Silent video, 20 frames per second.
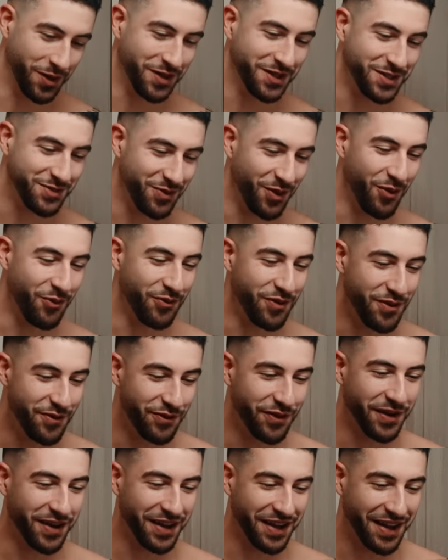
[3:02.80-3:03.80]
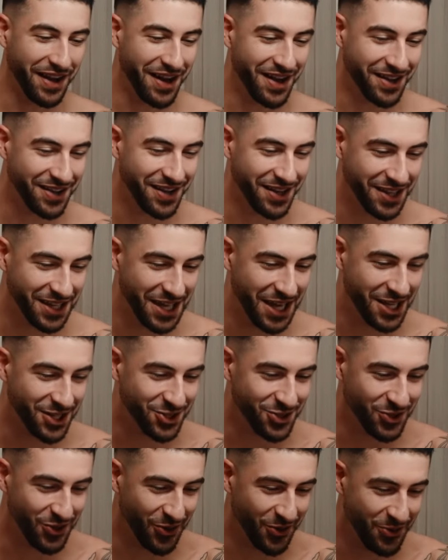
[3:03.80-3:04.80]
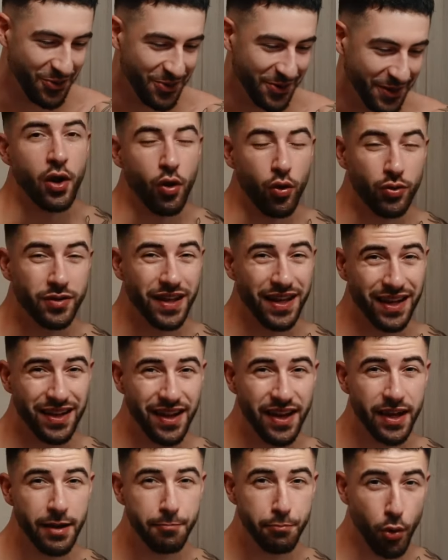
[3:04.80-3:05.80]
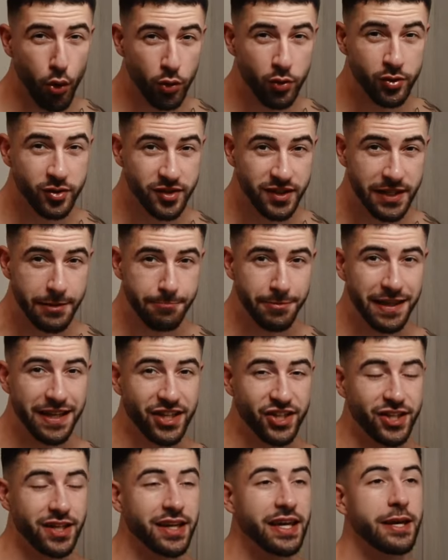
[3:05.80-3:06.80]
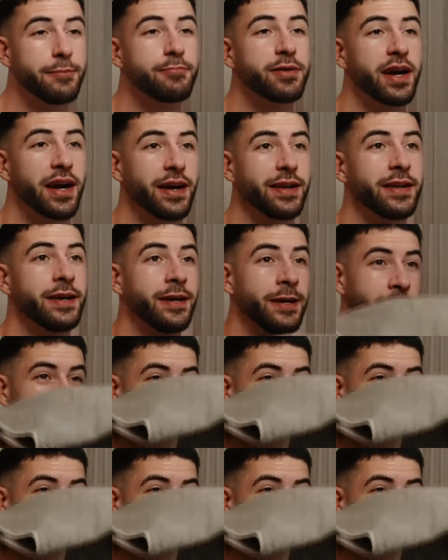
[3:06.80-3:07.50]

das war auf jeden Fall ein kranker Catch, yo. Und ein kleiner Bonustipp, den ich dir geben kann.